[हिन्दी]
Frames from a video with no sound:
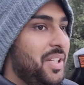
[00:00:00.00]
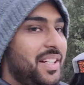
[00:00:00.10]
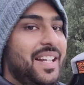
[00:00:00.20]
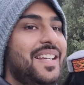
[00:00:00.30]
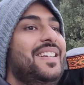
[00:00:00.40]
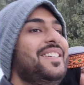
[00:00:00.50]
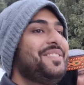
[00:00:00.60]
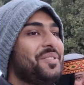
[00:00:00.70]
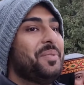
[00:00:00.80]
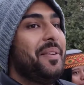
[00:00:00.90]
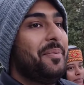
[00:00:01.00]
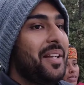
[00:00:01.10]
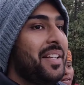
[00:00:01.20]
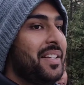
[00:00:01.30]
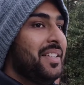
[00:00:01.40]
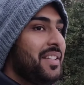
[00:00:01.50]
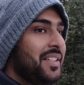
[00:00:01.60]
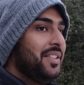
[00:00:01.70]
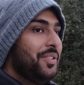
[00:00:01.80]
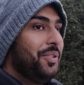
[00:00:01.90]
पूरा करेंगे स्नोमैन
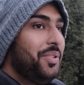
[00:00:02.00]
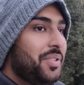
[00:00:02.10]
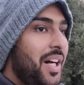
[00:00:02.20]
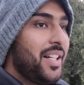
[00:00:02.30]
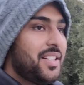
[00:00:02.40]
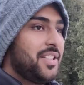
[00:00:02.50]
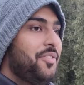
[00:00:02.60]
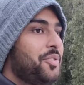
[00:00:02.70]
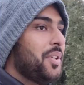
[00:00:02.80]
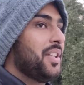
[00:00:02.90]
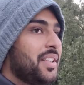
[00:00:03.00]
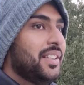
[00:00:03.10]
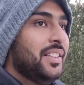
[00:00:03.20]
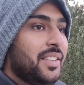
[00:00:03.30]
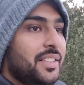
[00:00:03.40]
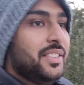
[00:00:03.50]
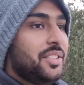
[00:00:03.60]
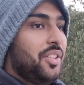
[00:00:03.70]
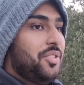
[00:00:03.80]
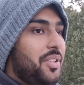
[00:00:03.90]
ओ आगे अच्छा व्यू है थोड़ा